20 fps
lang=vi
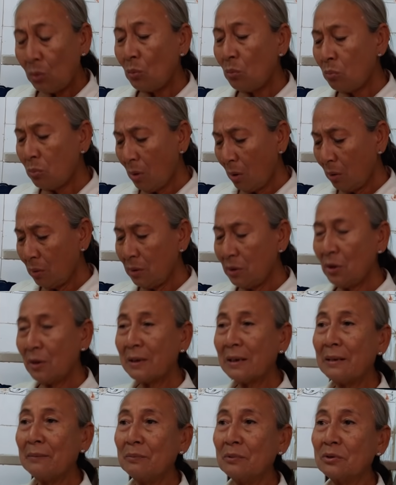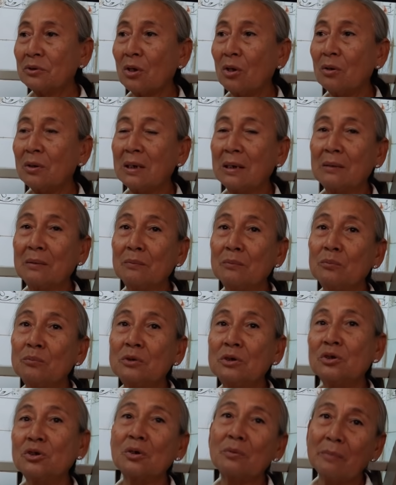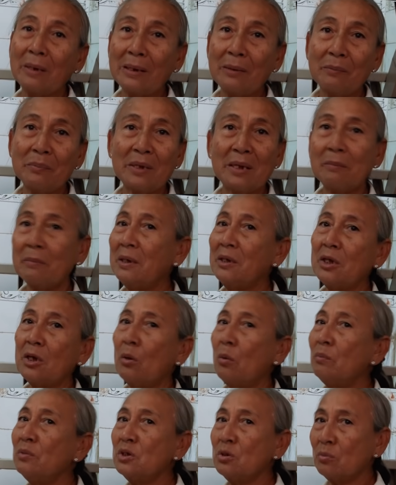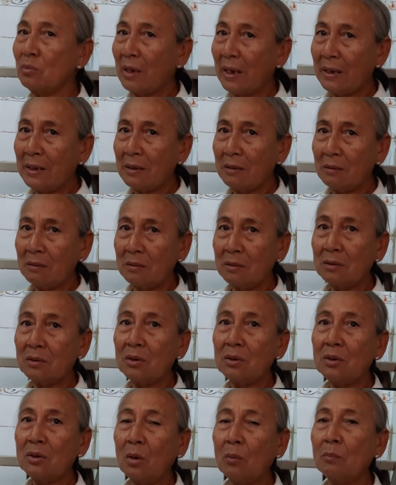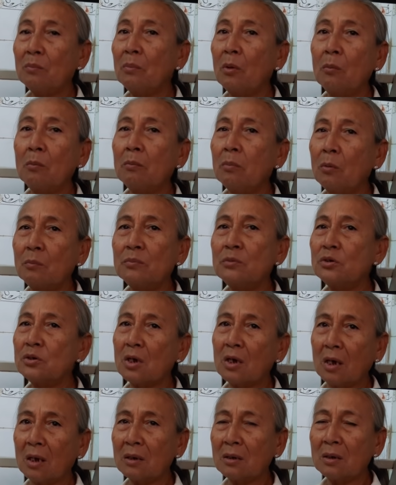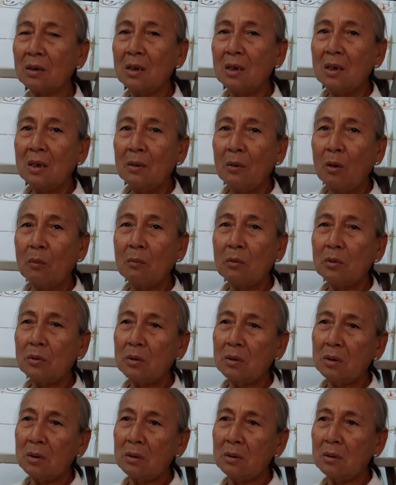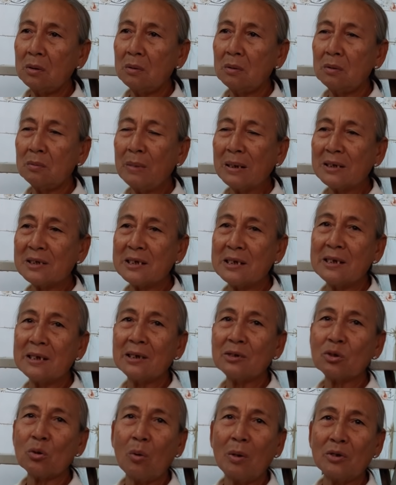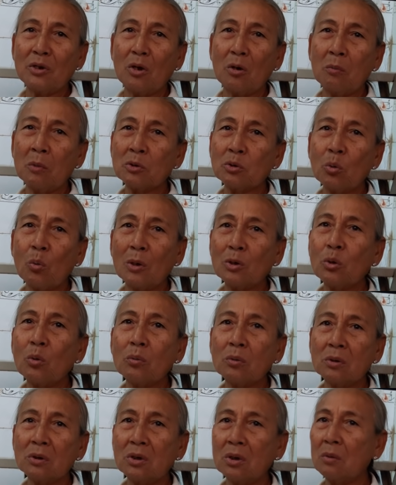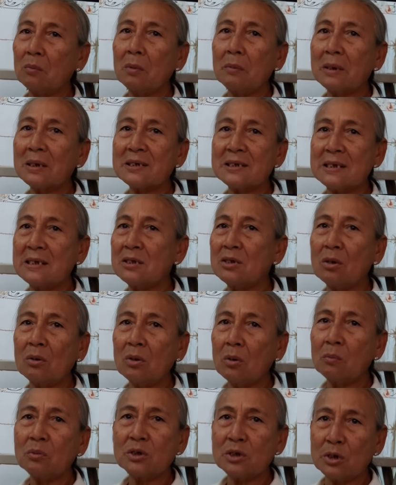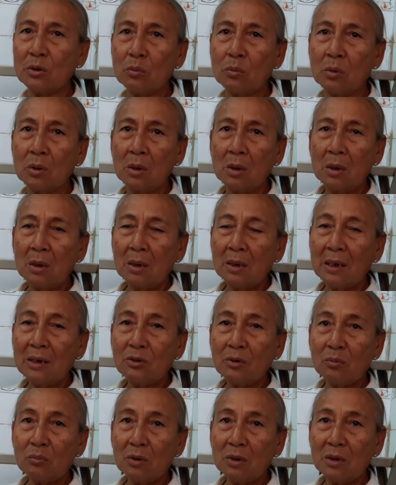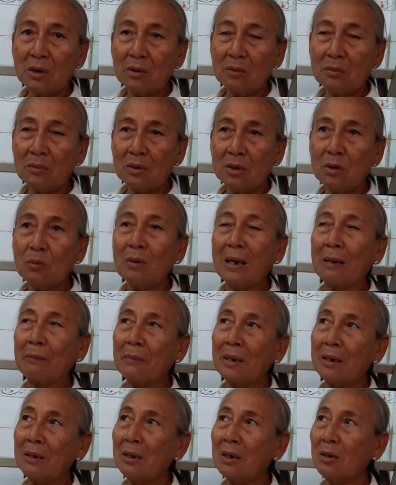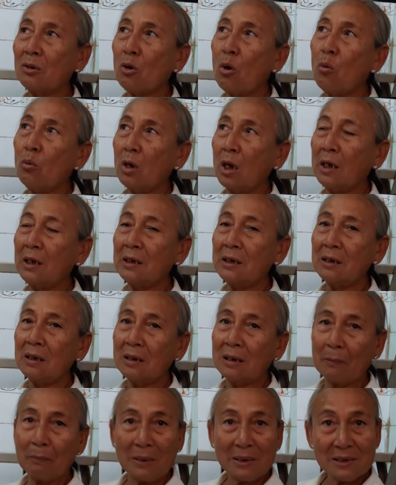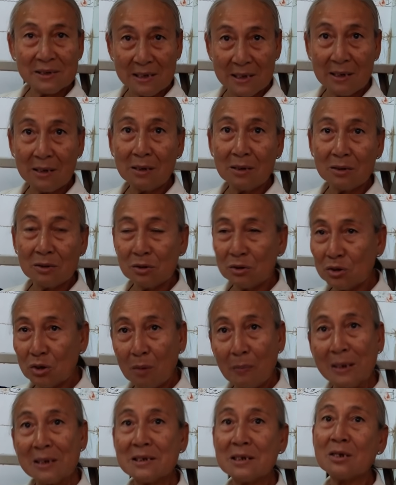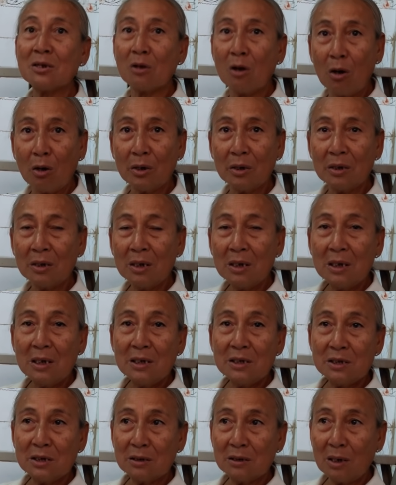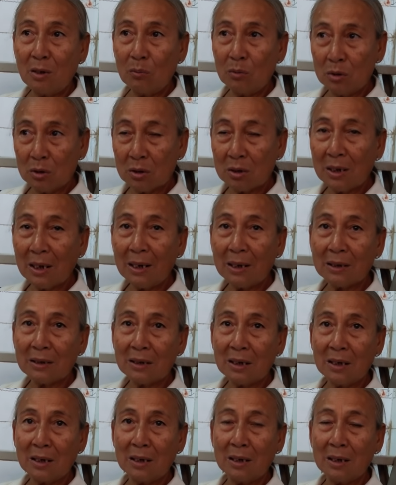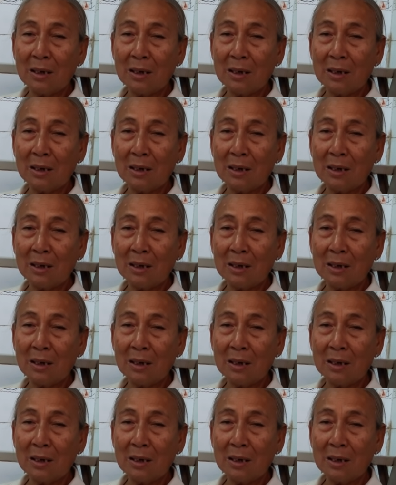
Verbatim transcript: đúng rồi giờ cái bữa tối rồi đưa cho mấy ông kia mấy kia không chịu lấy nó nói không không không sợ không có uh, bác sĩ cái to giờ không có to thuốc nữa giờ không có bác sĩ nói không chịu cái tôi mới kêu kêu ngày mai cô lại đi gặp bác sĩ đưa cho bác sĩ coi chừng nào được á thì